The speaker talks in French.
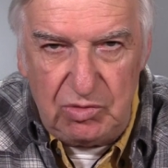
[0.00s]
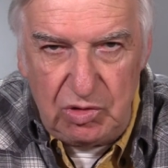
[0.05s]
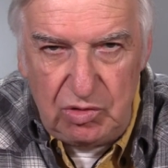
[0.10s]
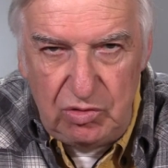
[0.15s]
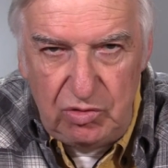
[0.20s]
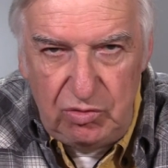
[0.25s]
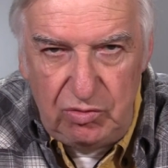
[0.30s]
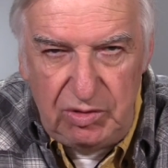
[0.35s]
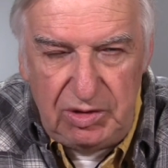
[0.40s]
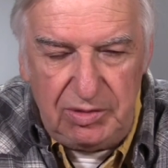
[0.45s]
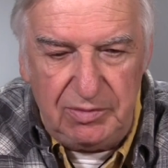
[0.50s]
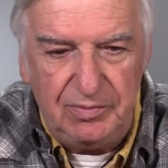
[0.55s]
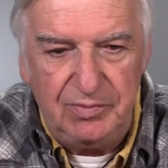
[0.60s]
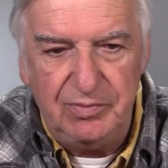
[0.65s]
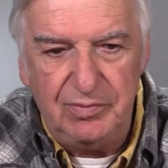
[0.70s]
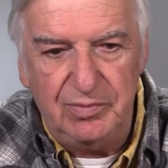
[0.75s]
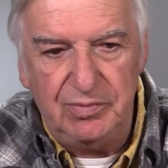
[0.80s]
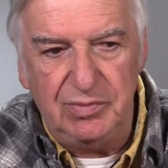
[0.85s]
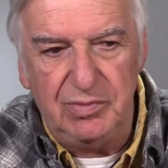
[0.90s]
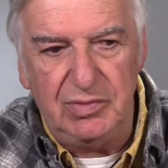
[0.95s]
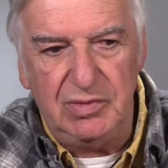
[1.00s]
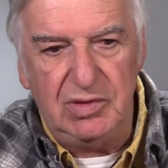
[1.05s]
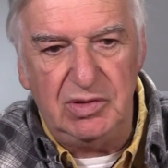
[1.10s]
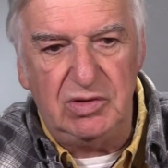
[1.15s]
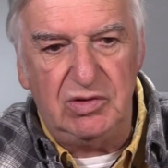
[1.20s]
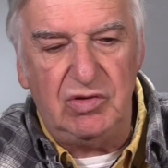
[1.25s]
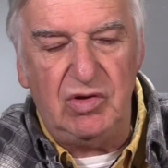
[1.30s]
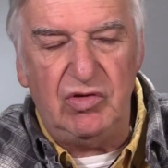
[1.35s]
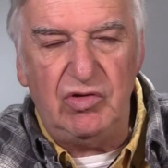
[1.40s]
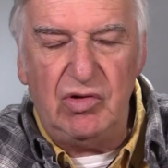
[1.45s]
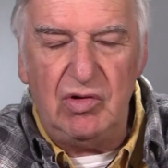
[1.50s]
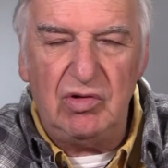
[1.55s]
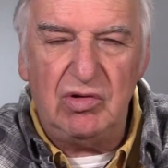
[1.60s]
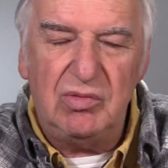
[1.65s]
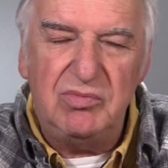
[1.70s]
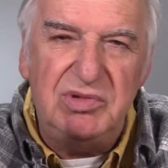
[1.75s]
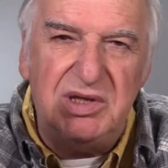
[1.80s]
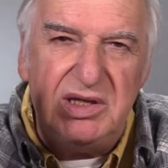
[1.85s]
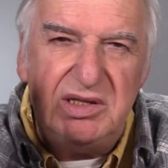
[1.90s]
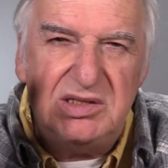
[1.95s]
de nuit. Ce sont
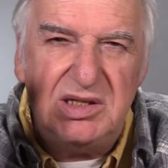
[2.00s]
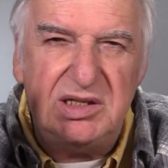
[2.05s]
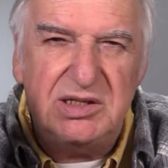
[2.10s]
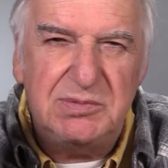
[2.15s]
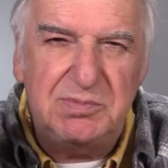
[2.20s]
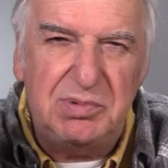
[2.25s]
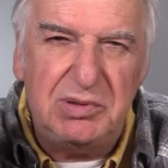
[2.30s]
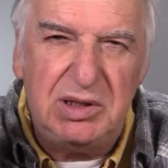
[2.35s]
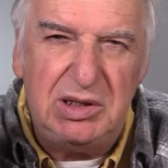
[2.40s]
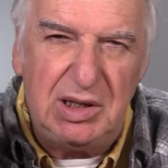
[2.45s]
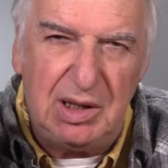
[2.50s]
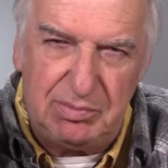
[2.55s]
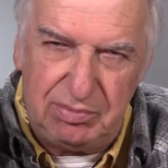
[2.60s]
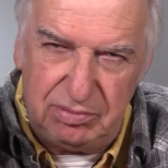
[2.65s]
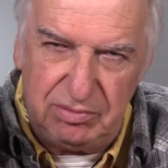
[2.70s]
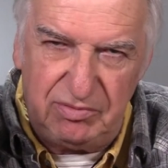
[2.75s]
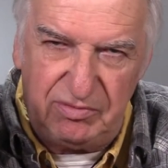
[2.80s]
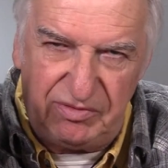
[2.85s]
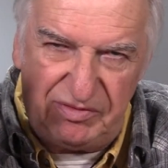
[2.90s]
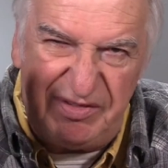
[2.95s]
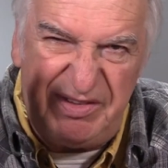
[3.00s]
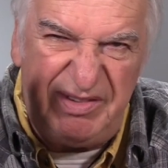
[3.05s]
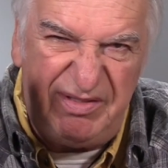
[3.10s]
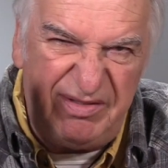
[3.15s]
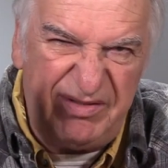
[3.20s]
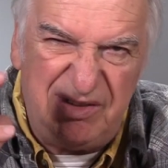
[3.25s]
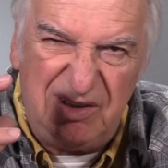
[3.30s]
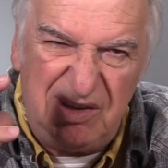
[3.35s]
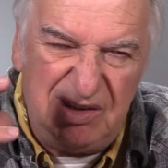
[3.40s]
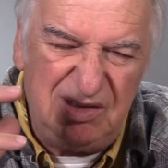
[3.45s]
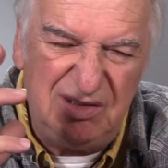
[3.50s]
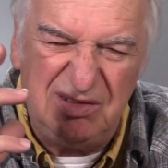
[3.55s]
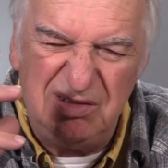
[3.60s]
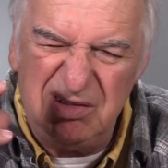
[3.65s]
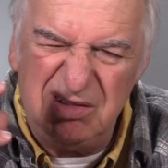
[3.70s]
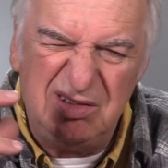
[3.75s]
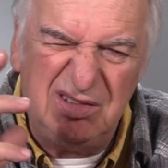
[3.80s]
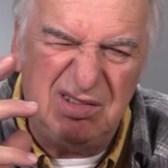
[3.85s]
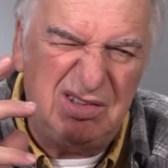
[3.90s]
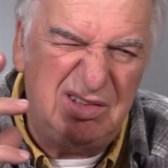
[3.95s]
comme des esprits vivants
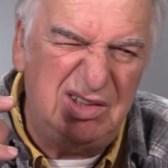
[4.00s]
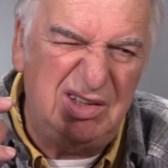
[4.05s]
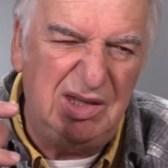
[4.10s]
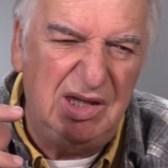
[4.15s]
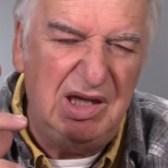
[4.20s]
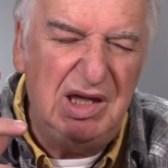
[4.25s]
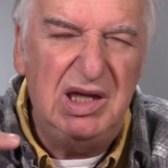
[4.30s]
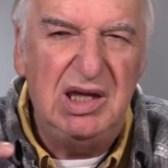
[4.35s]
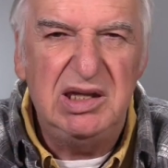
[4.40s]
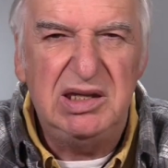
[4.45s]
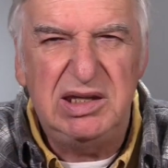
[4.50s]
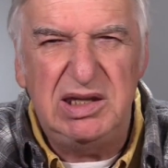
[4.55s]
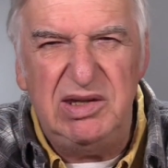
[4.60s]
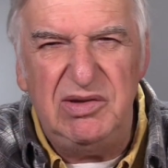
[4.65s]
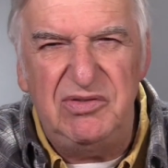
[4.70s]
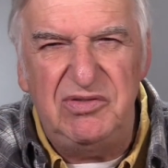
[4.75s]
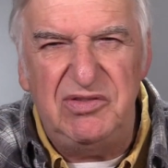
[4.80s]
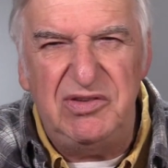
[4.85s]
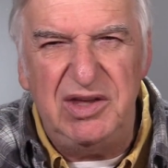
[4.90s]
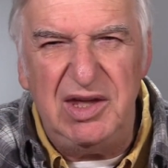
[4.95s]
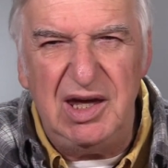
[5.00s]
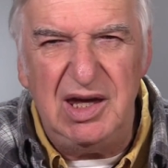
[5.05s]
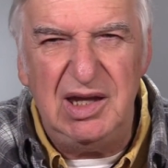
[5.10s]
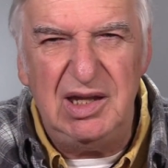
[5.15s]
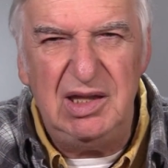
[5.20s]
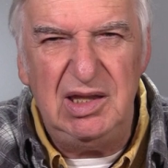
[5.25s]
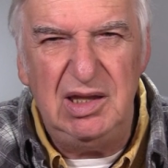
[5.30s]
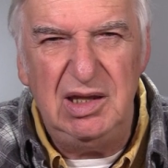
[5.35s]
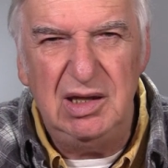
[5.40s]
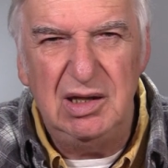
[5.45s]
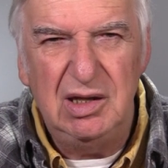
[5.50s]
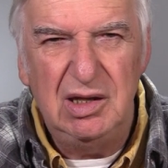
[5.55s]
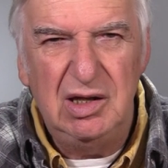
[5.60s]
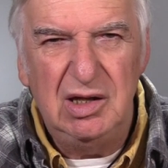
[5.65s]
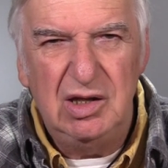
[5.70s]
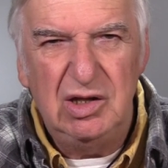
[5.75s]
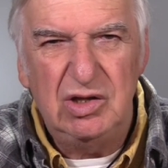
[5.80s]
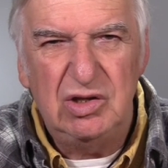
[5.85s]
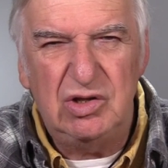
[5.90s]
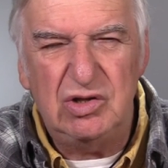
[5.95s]
qui viennent
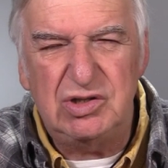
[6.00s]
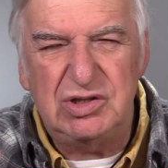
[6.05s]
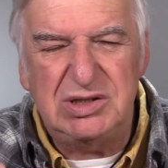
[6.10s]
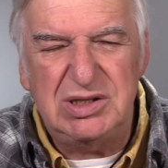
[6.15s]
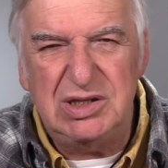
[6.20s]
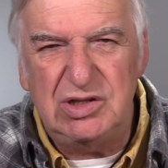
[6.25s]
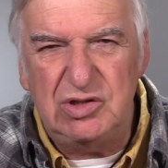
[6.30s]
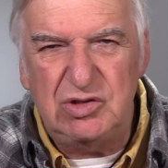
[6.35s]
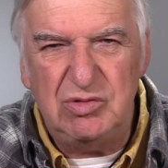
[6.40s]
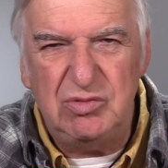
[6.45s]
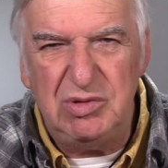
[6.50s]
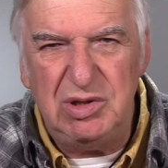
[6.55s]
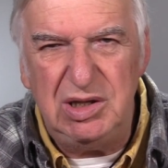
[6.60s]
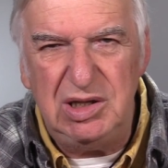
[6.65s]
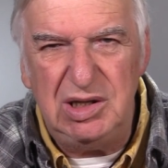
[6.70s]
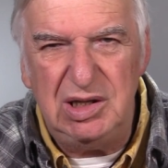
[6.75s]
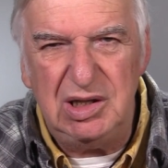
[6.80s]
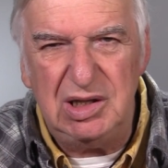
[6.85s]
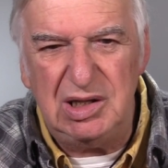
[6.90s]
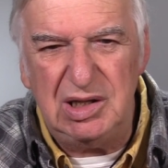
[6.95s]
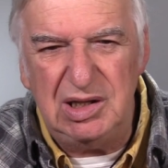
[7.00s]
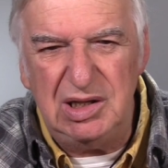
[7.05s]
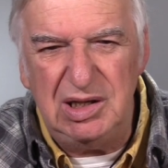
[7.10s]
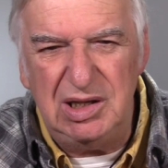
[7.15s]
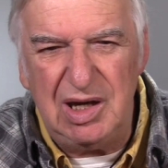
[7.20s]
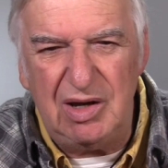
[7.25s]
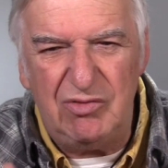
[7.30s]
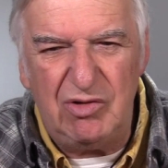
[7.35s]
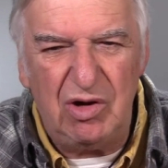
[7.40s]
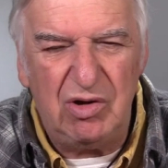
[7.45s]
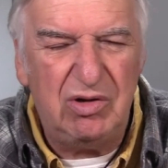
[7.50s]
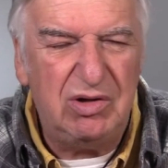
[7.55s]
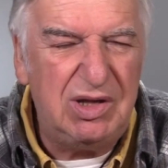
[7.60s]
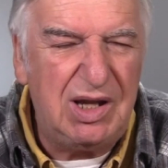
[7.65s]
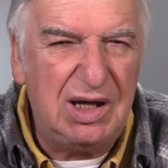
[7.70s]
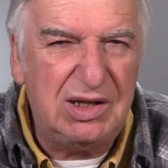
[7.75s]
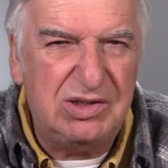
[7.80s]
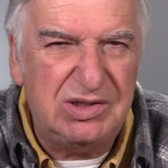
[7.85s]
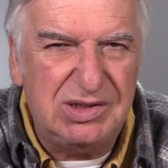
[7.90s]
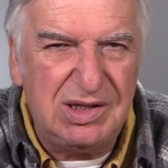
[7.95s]
te séduire et avoir un
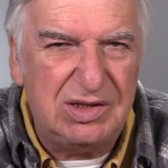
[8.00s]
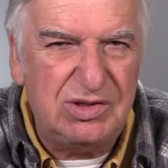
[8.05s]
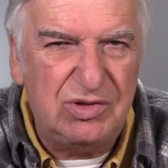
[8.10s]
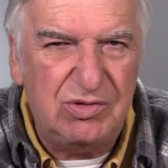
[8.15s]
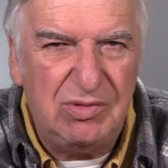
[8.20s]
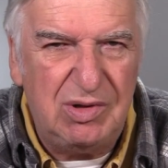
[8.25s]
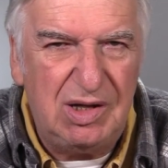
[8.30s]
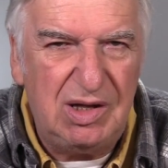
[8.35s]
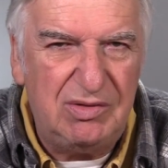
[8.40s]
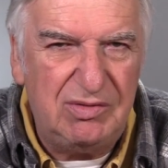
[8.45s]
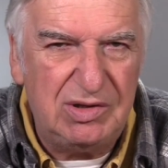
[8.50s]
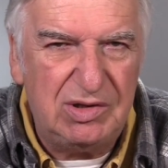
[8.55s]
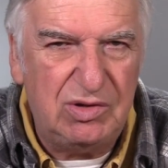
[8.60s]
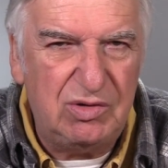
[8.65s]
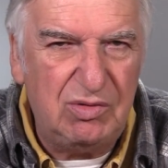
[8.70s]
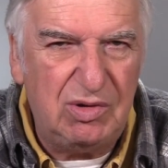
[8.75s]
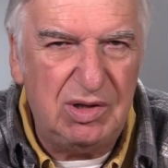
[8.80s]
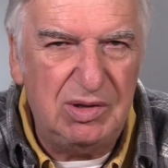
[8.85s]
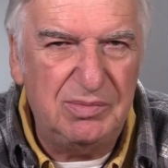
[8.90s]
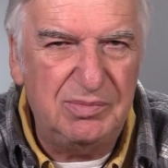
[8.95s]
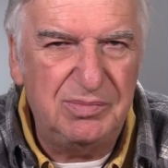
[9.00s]
acte sexuel avec toi.